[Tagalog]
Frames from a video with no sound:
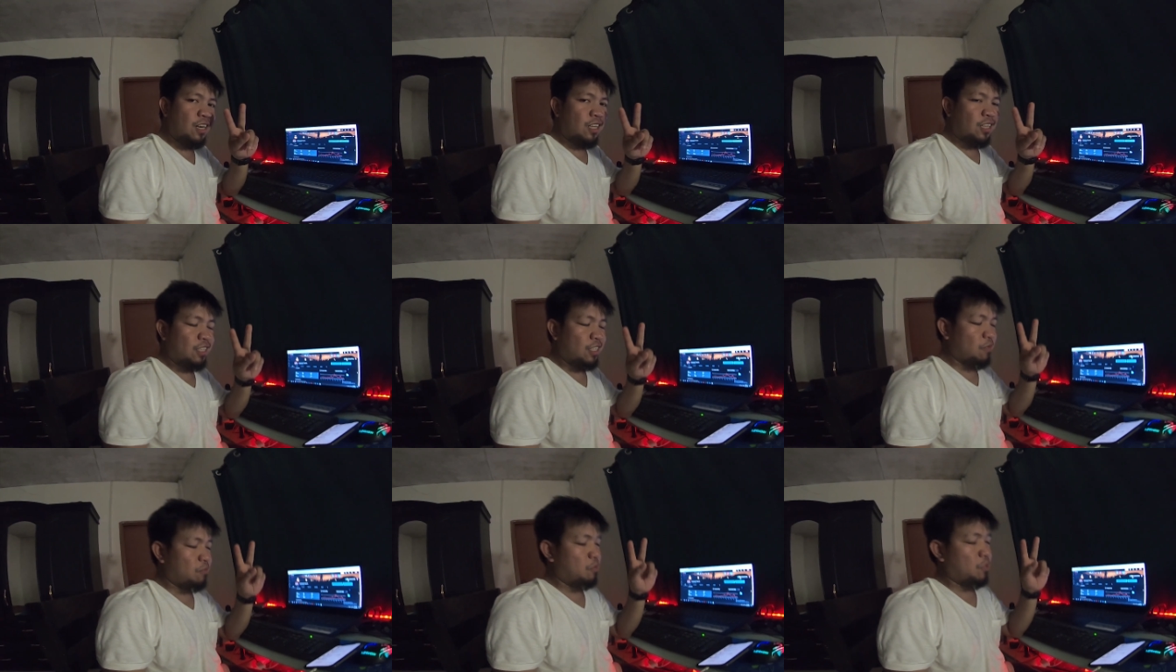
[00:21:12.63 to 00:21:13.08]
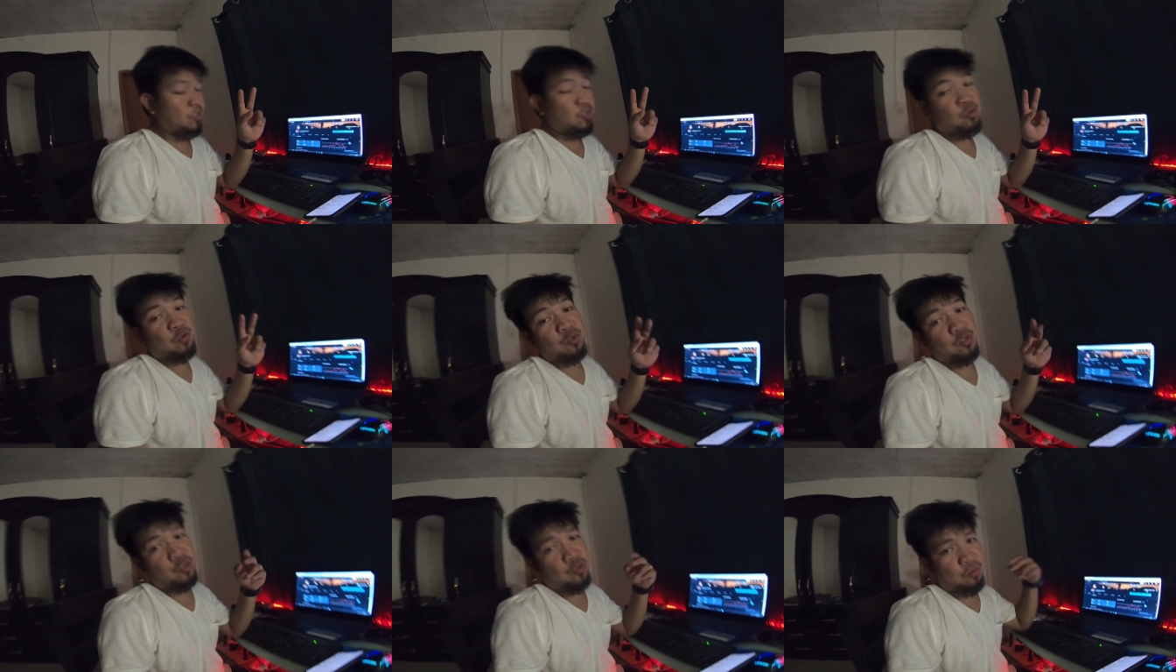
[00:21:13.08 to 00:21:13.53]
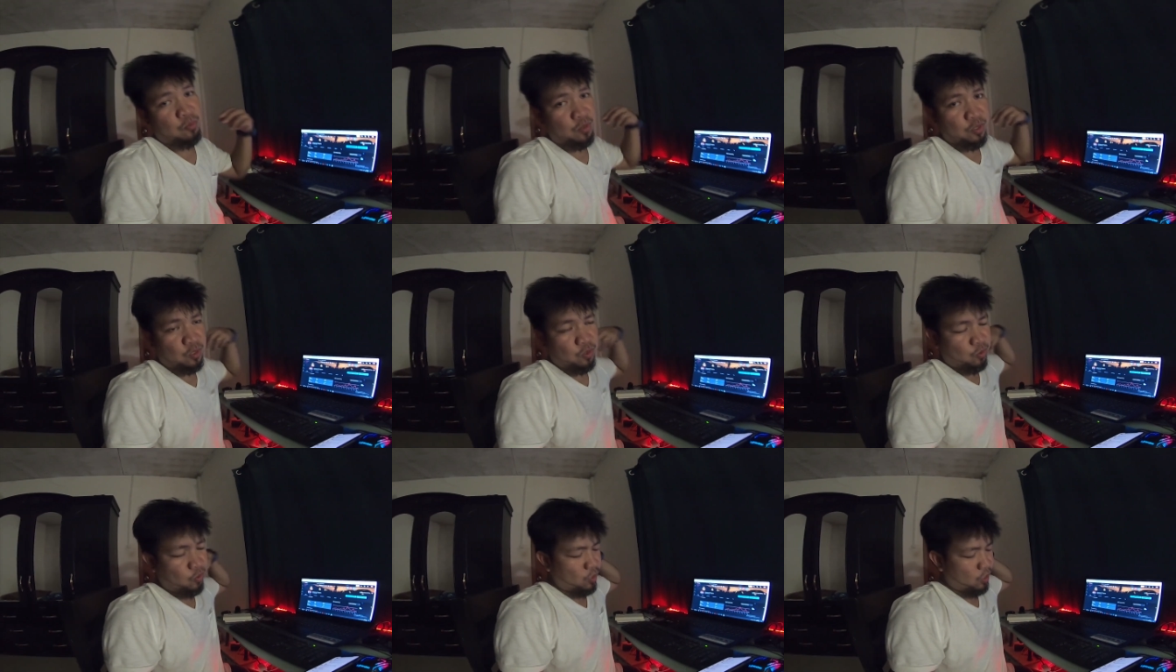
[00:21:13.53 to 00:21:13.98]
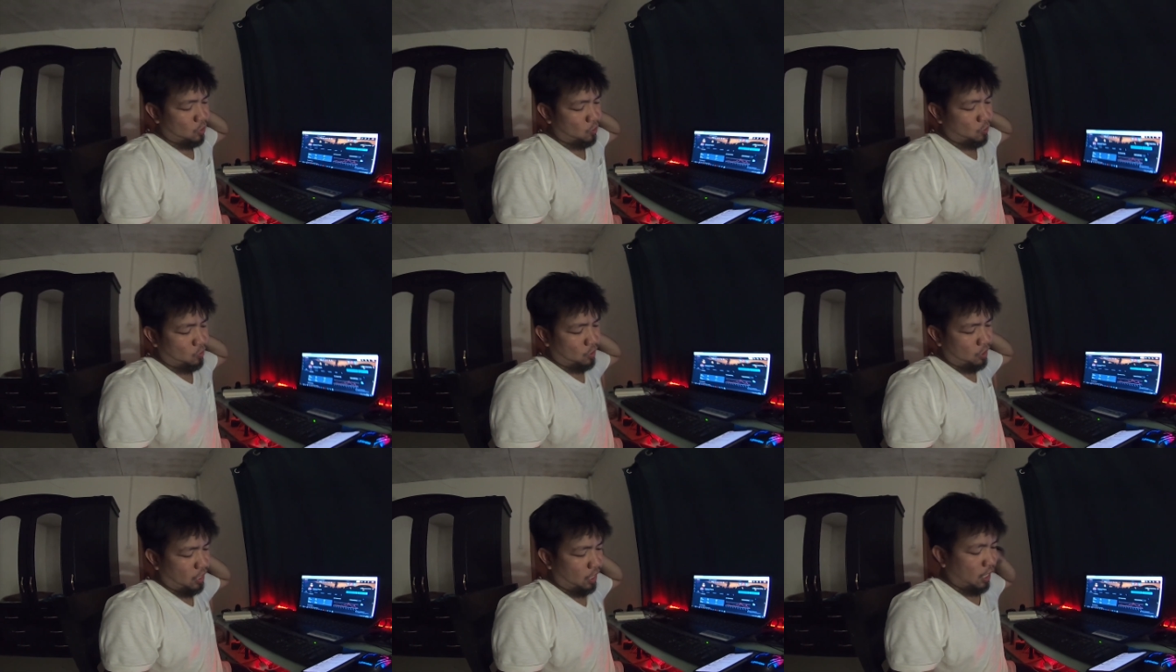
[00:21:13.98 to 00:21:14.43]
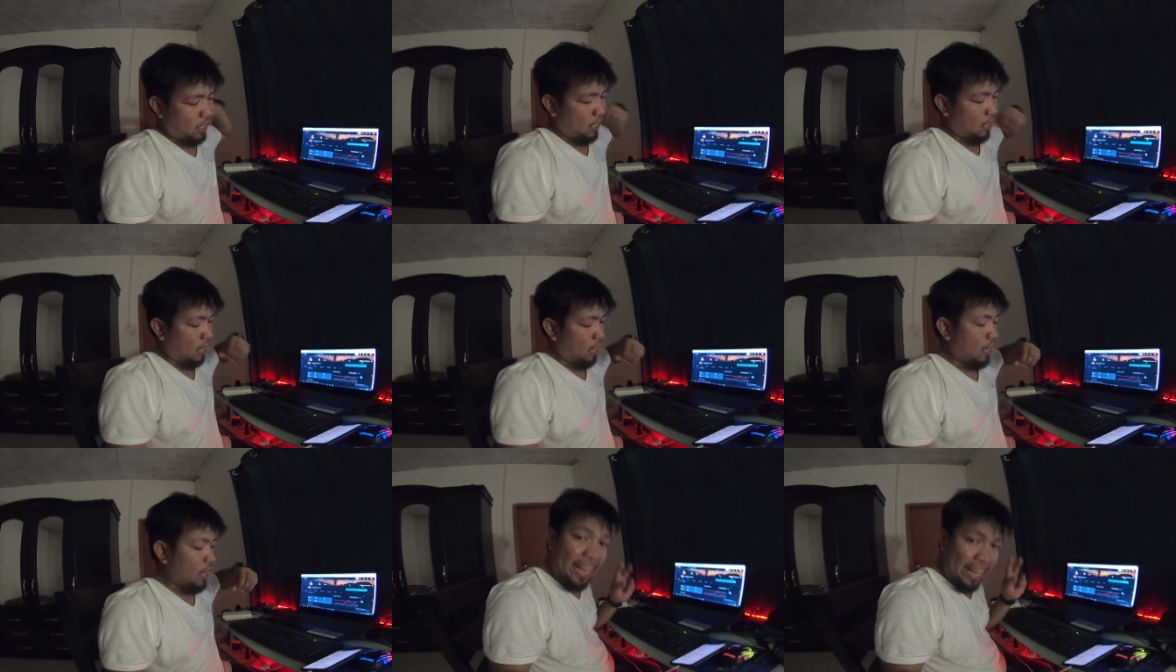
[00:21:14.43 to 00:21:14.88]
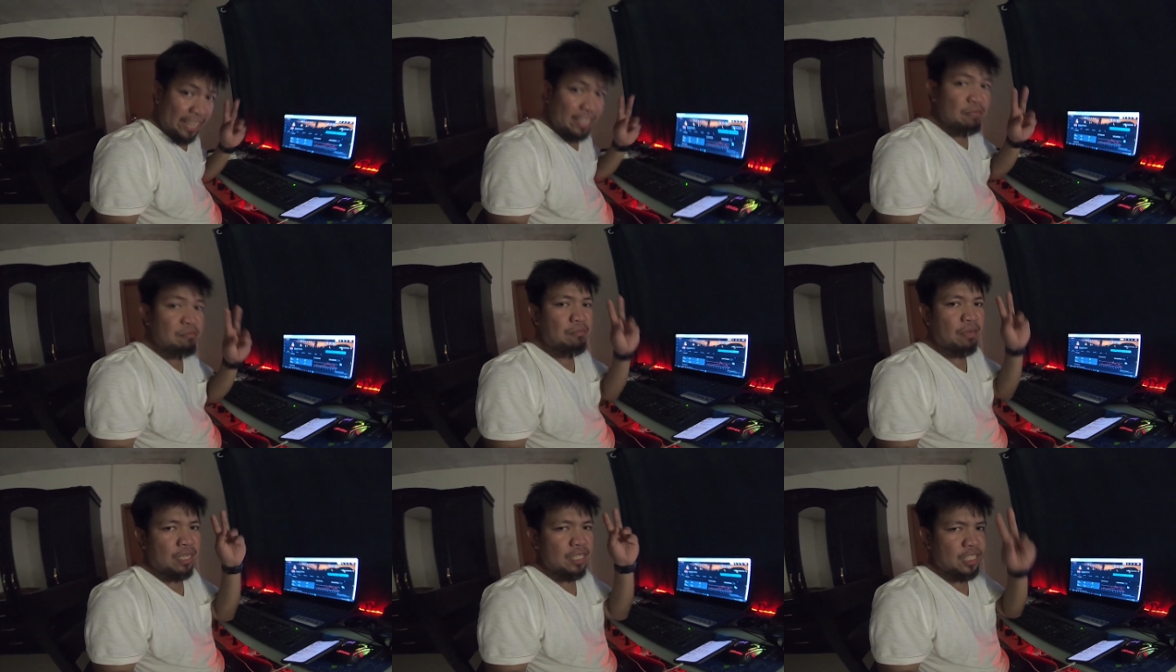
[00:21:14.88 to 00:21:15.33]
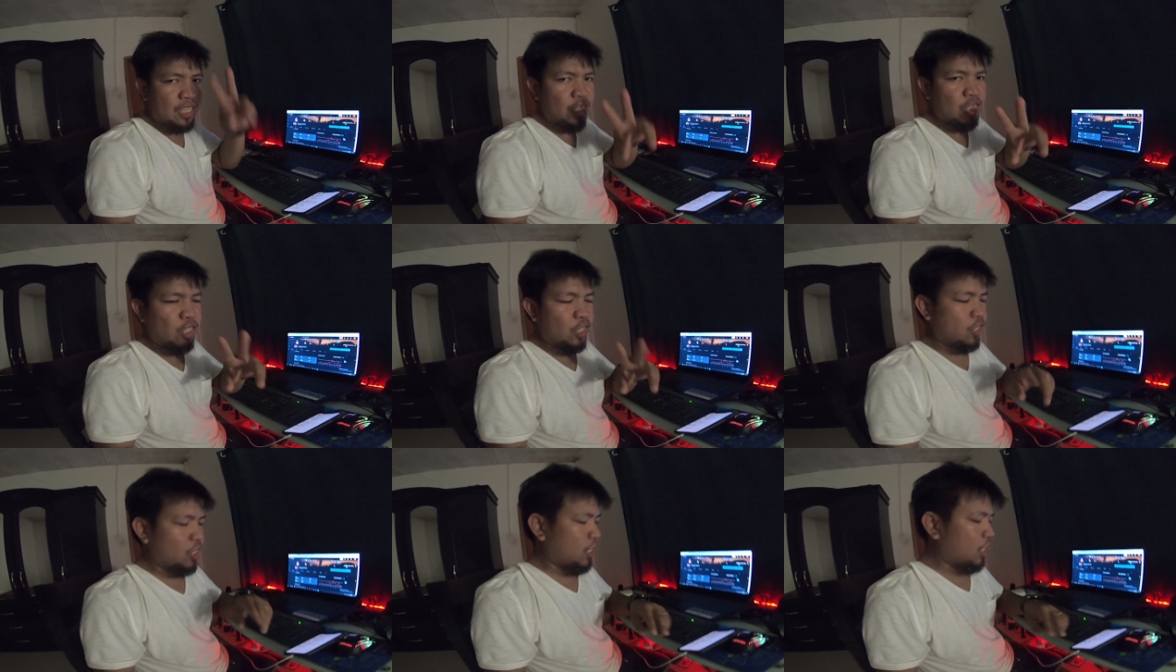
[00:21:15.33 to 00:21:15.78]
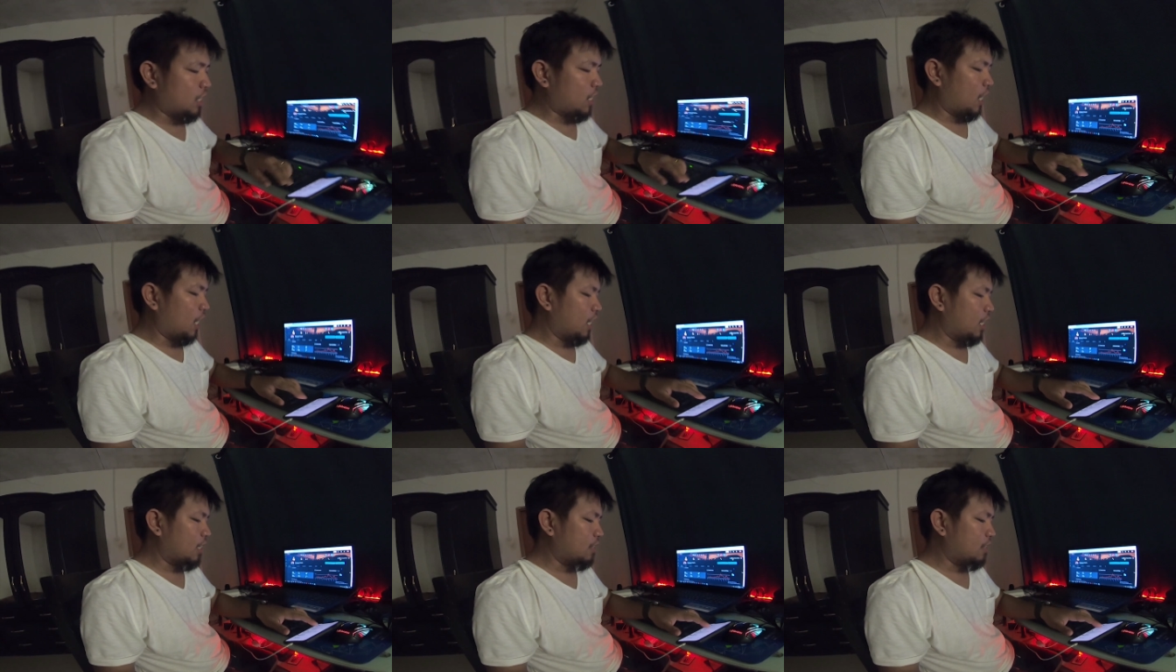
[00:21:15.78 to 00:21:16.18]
ang number 2 so mo to kung so inina and mag shout out na ta